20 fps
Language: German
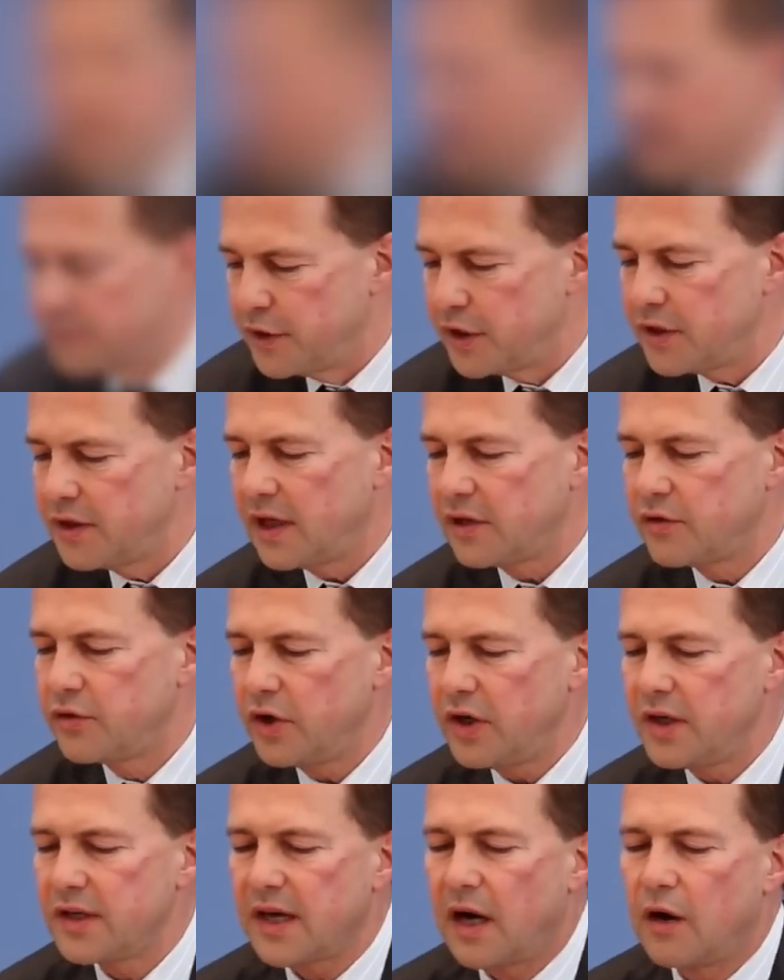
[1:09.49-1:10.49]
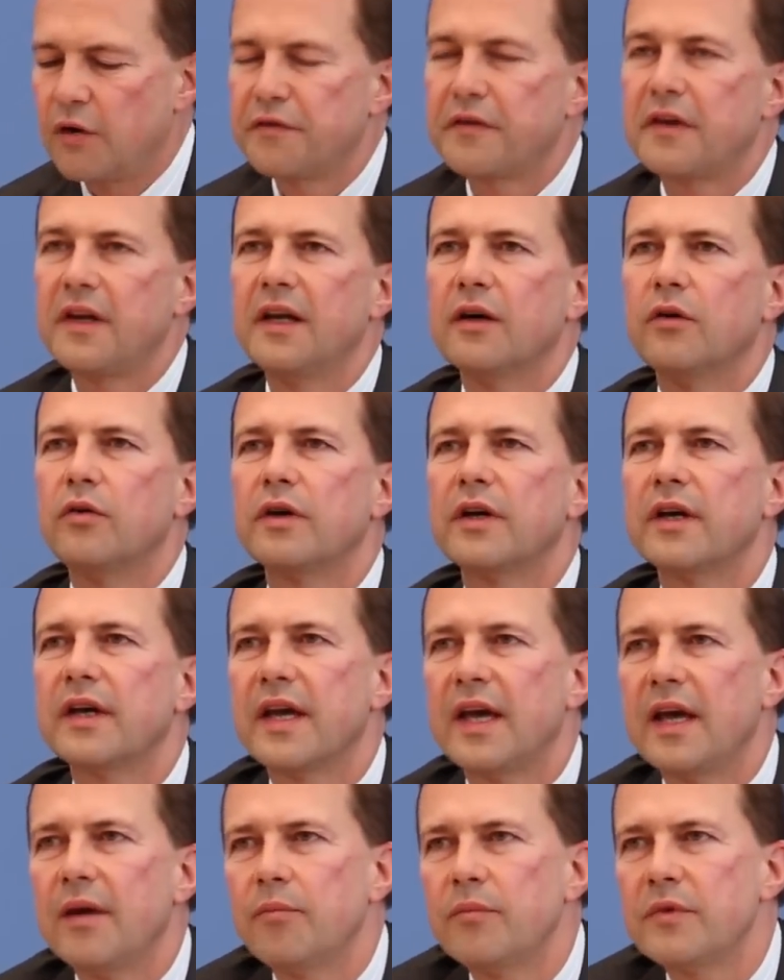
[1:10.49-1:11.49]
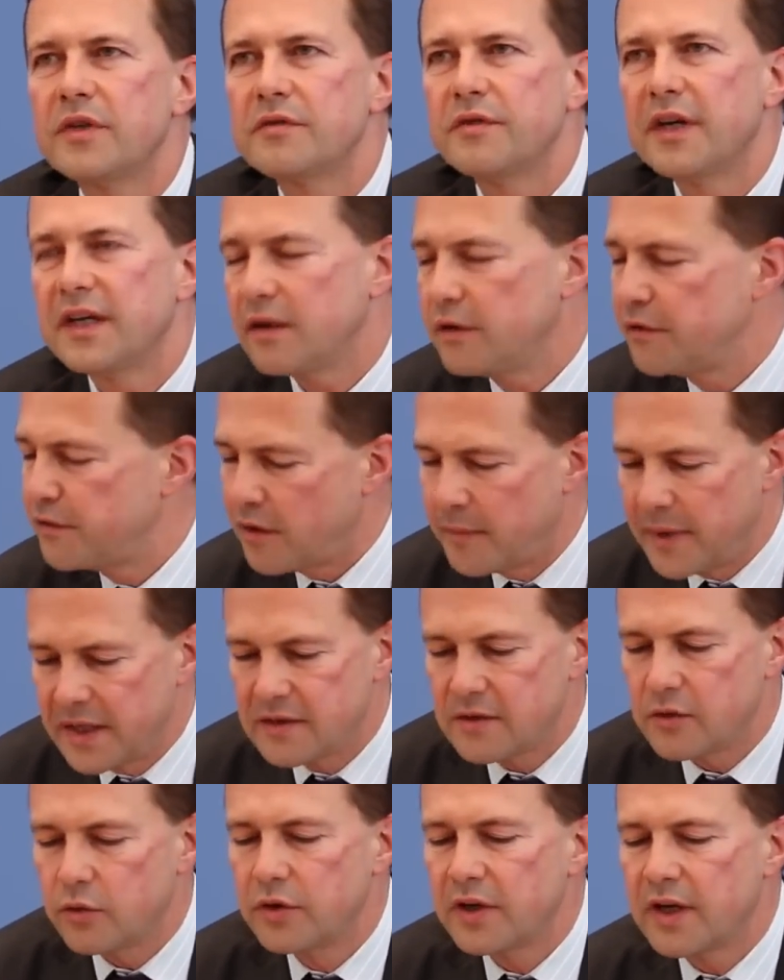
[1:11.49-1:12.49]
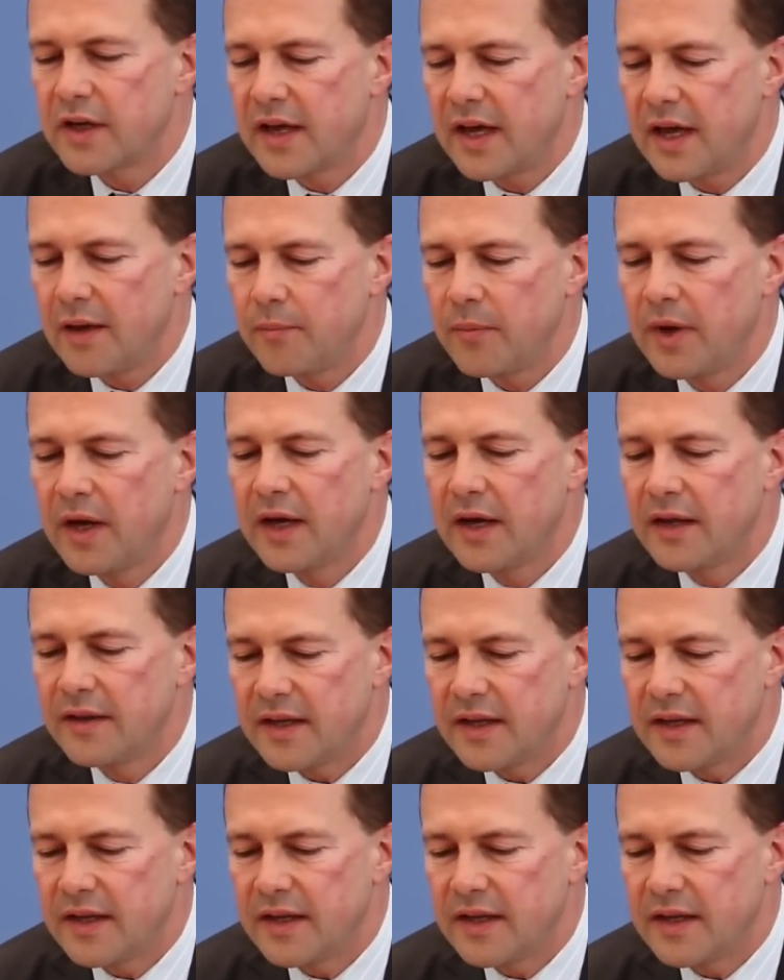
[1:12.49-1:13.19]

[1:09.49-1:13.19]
Es wird natürlich Aufklärung gegeben, es wird Informationen gegeben,